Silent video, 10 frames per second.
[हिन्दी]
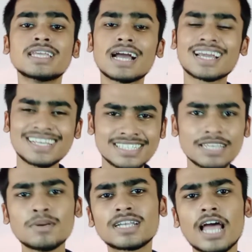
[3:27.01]
या
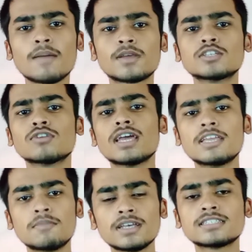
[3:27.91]
किसी भी टाइप की जो है
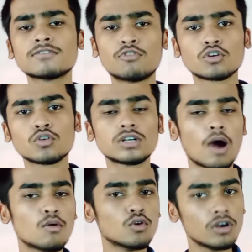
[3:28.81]
इमेज फ़ोटो
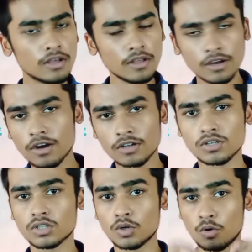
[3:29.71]
डाउनलोड कर
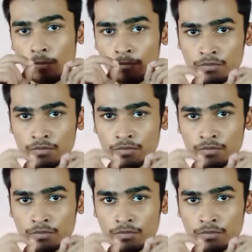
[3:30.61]
सकते हो